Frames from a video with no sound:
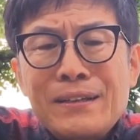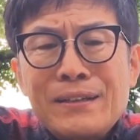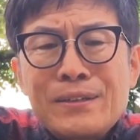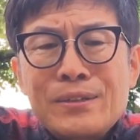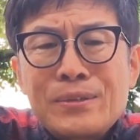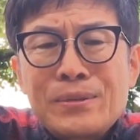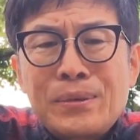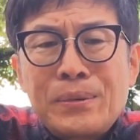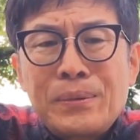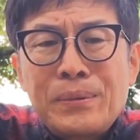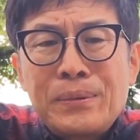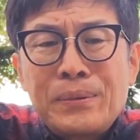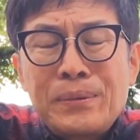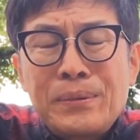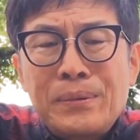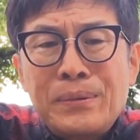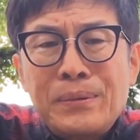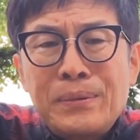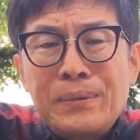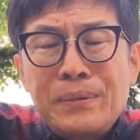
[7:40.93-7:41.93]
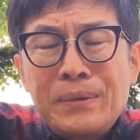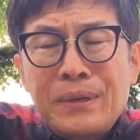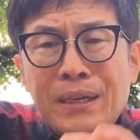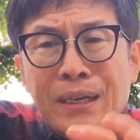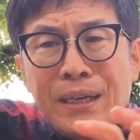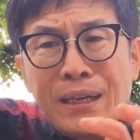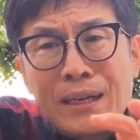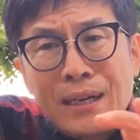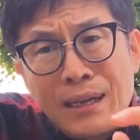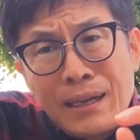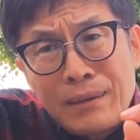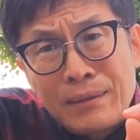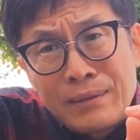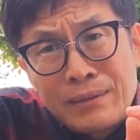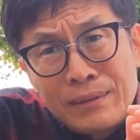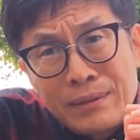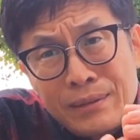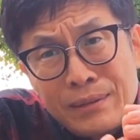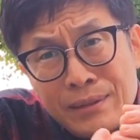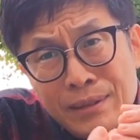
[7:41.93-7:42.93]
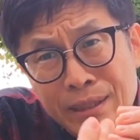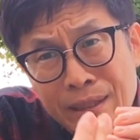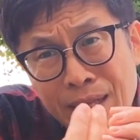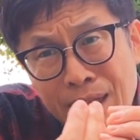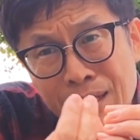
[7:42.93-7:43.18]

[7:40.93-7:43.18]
そこから離